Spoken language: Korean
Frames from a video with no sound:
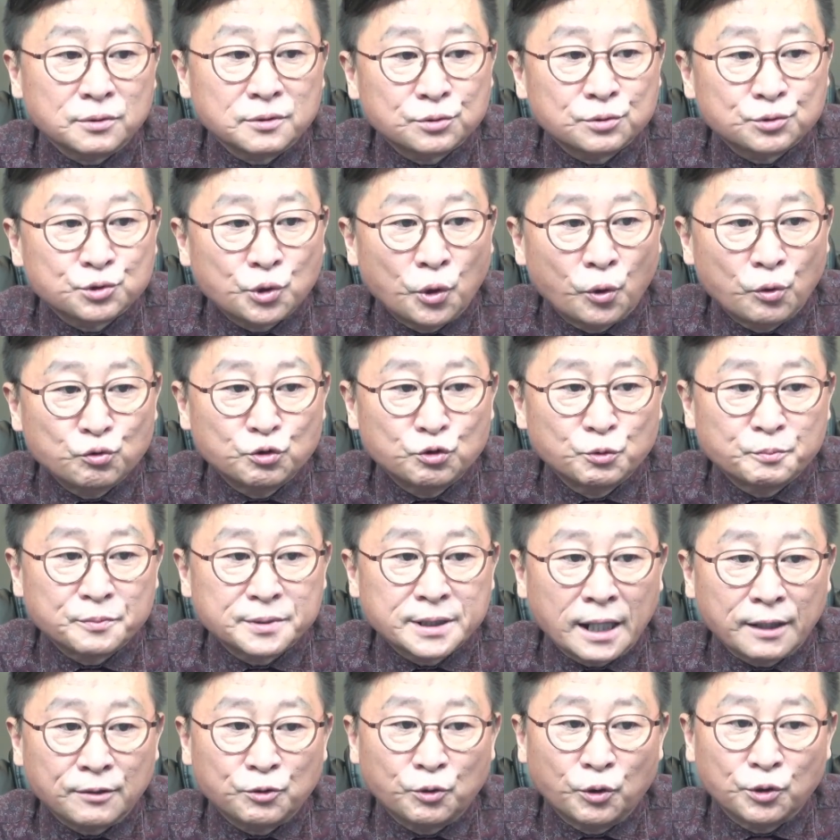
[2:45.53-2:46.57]
송금
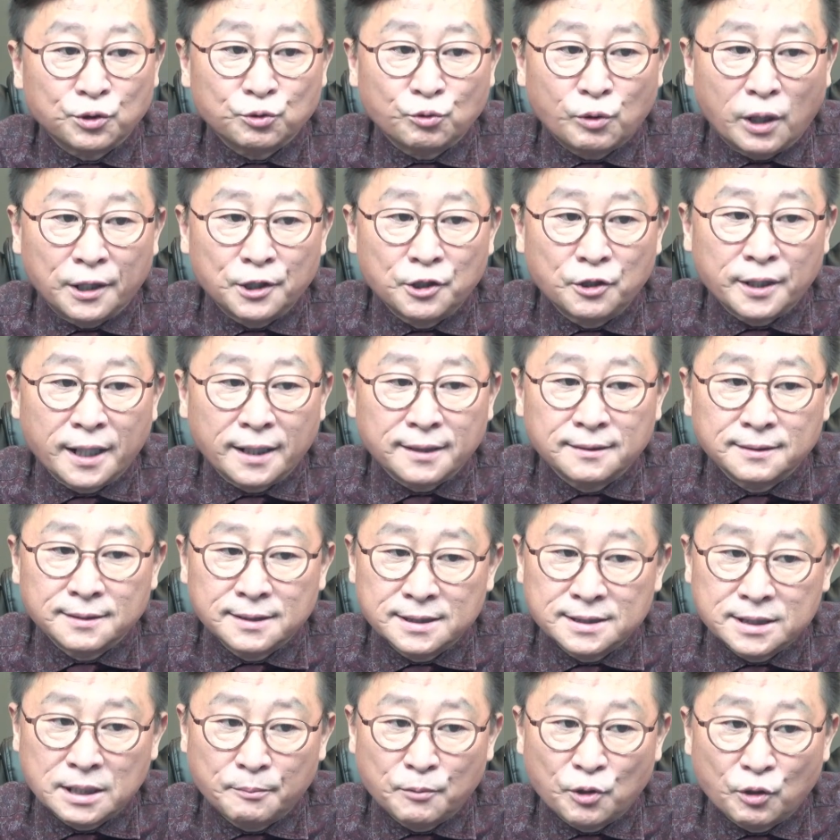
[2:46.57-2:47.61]
사건 관련한
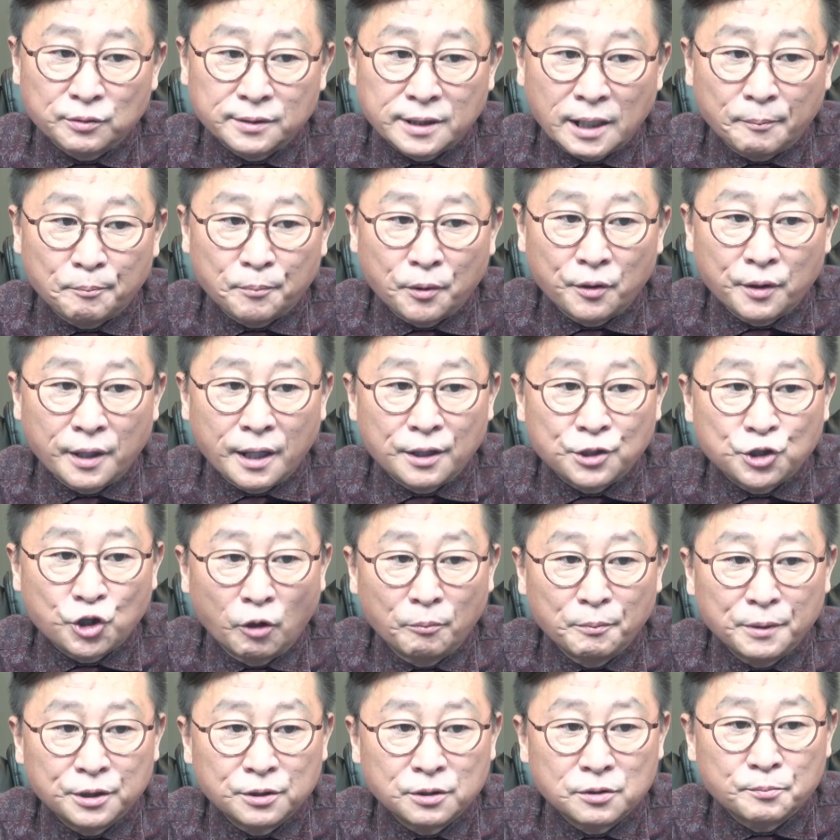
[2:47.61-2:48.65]
이재명 대표의
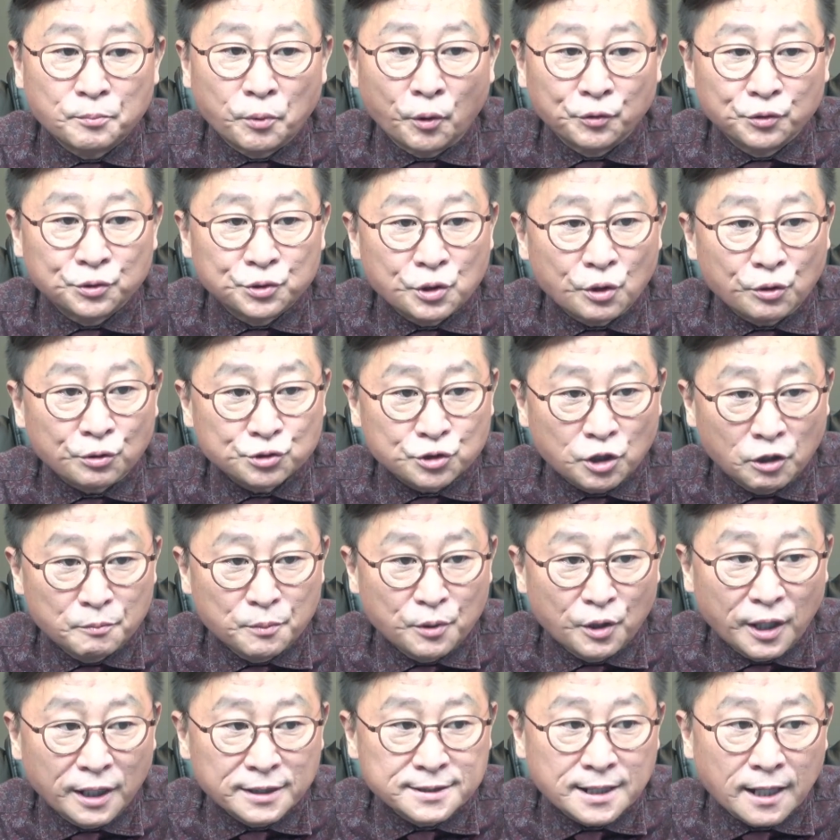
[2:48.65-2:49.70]
혐의를 본격
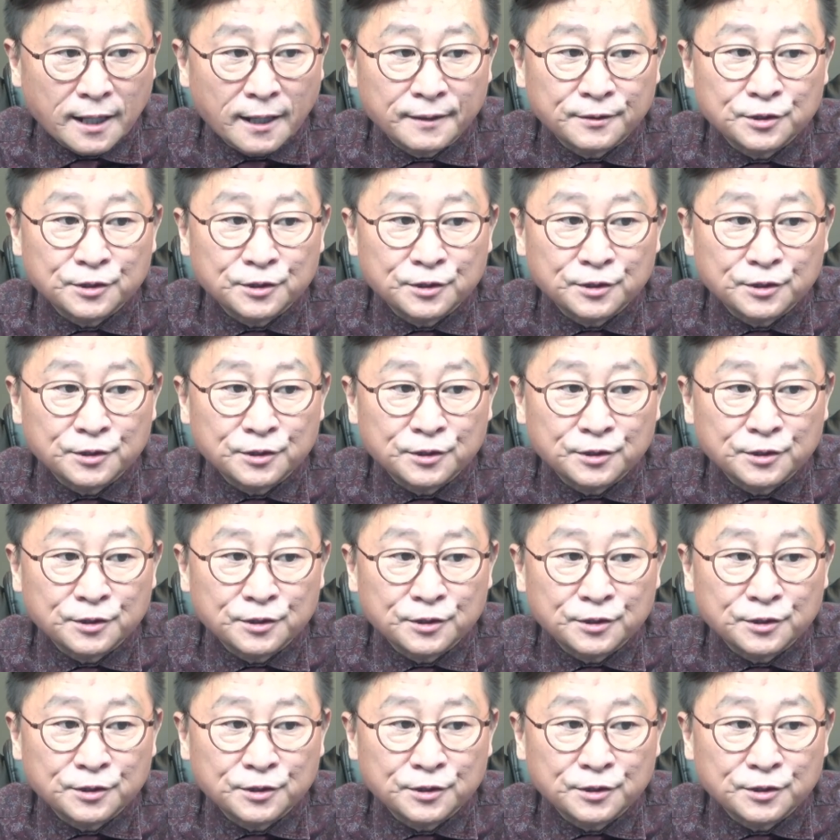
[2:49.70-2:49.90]
설명하자